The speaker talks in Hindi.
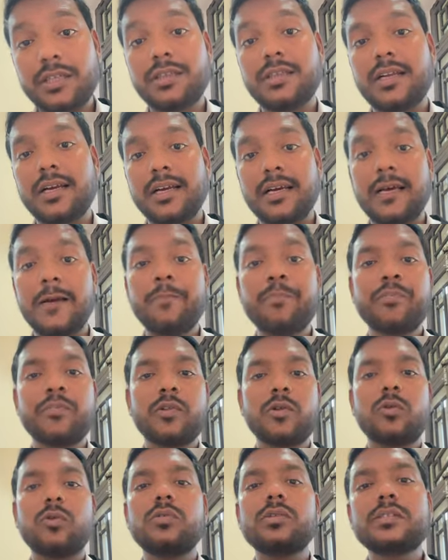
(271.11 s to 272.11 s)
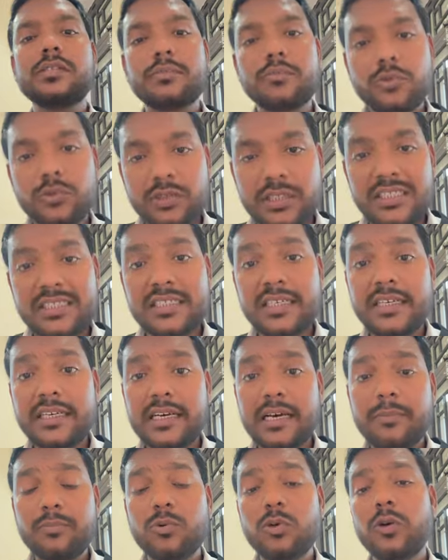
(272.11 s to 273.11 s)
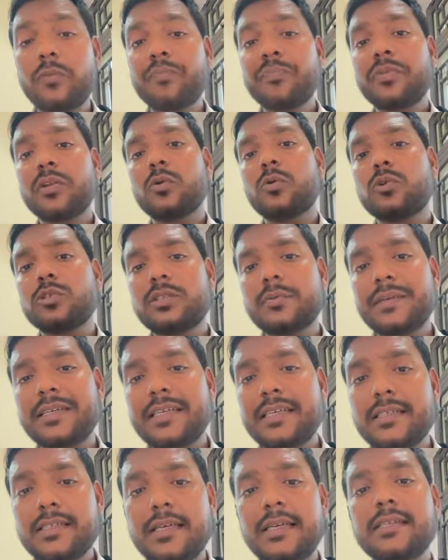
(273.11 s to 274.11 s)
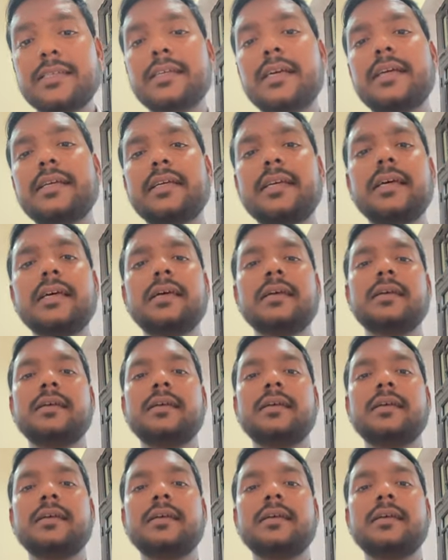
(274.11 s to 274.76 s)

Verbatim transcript: का है कोई सबूत नहीं चाहिए आपको कुछ भी नहीं चाहिए जाइए